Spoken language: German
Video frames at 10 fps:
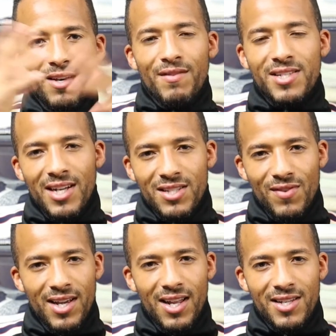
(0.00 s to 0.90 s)
Wie gesagt, es war
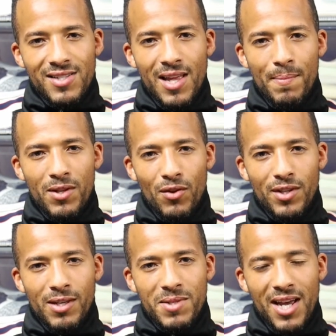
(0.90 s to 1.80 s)
ein kleines Statement.
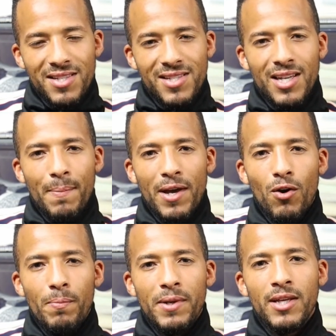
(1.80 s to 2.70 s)
Heute gibt es kein Sneaker Pack
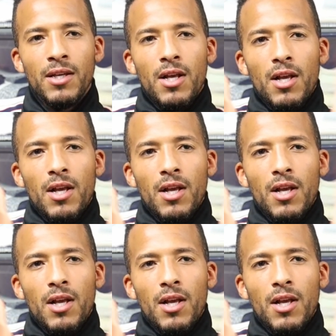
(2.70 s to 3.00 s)
Opening.